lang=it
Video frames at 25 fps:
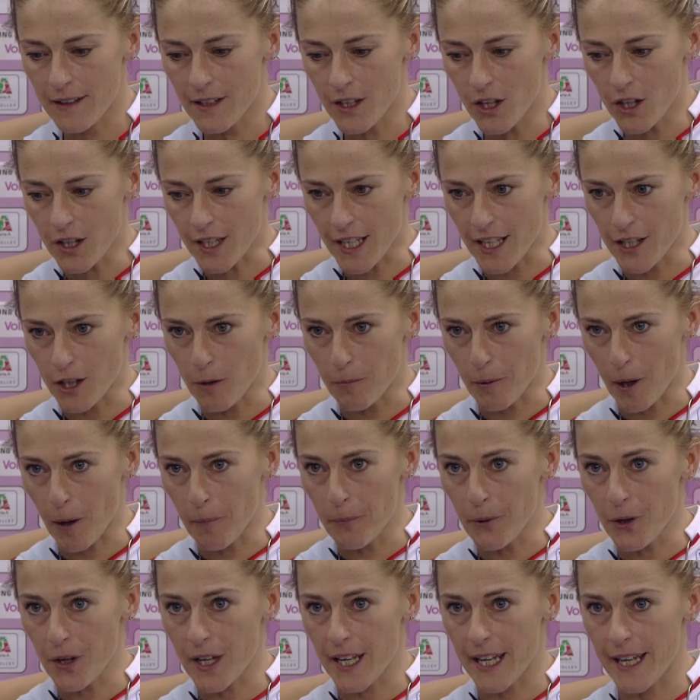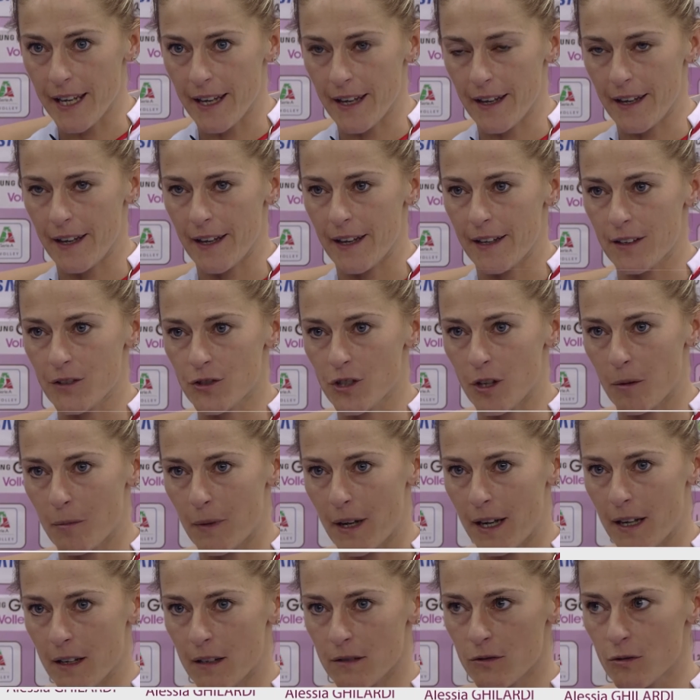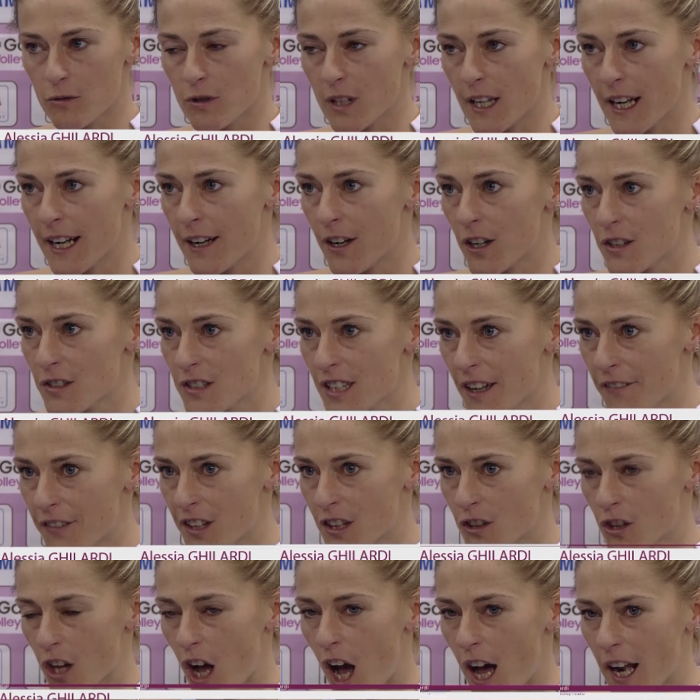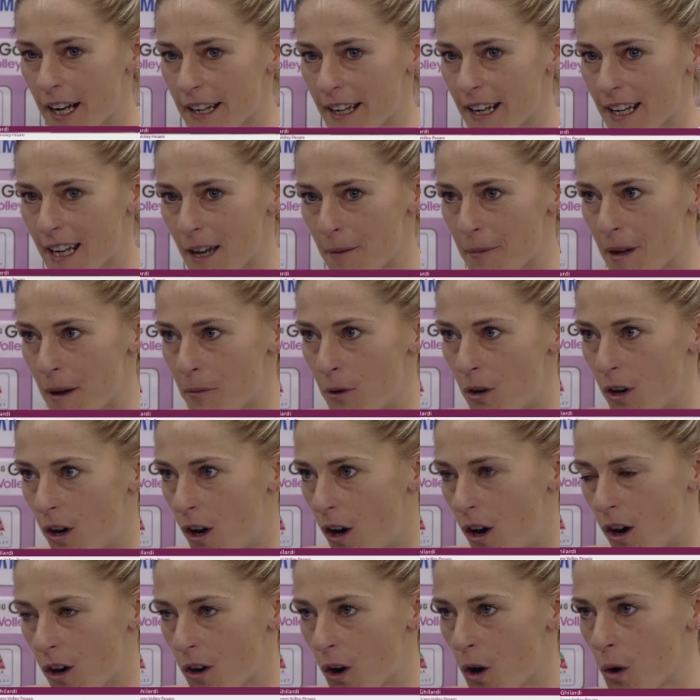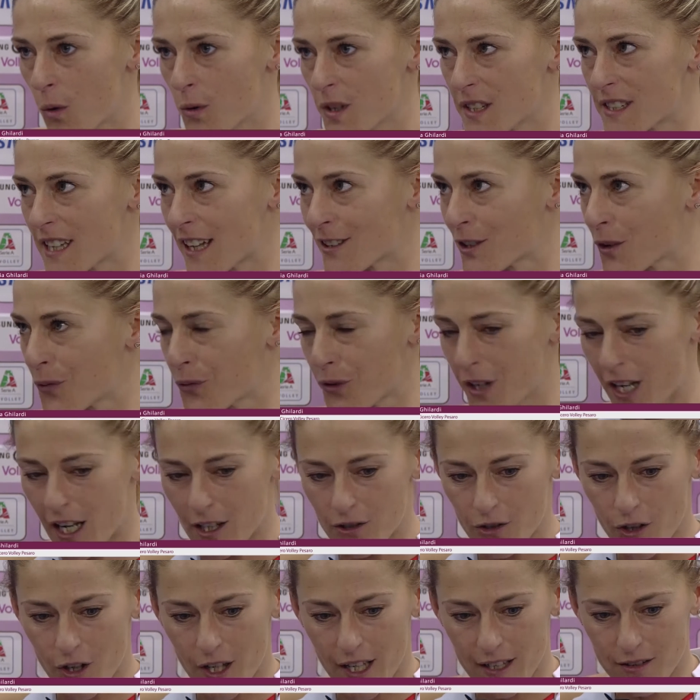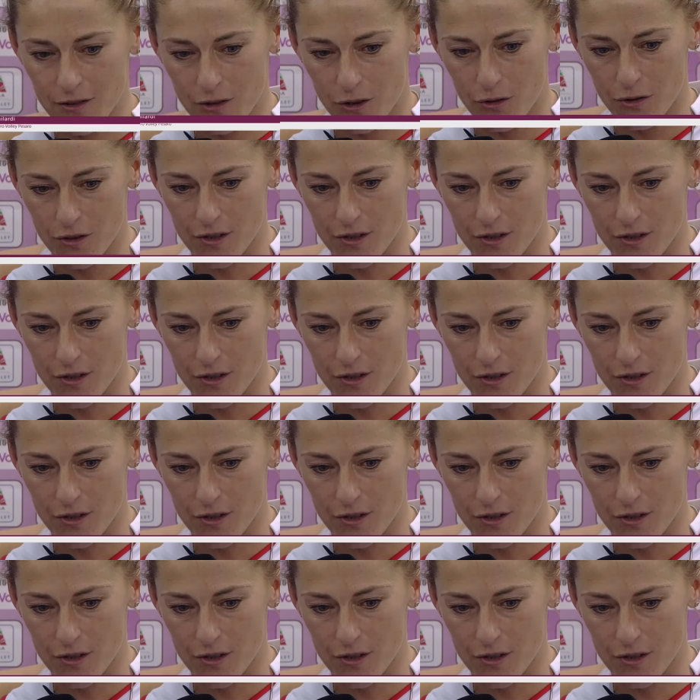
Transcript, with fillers: io credo proprio che insomma, tutte le nostre vittorie che abbiamo conquistato fino ad ora sono